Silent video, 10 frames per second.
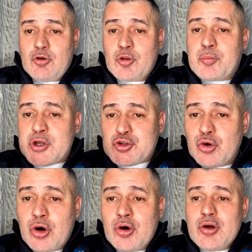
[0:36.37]

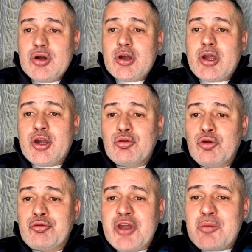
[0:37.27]
pastor, eu
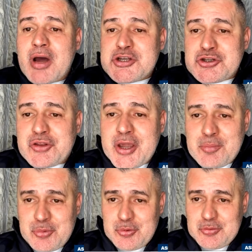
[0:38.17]
não tenho mais tempo,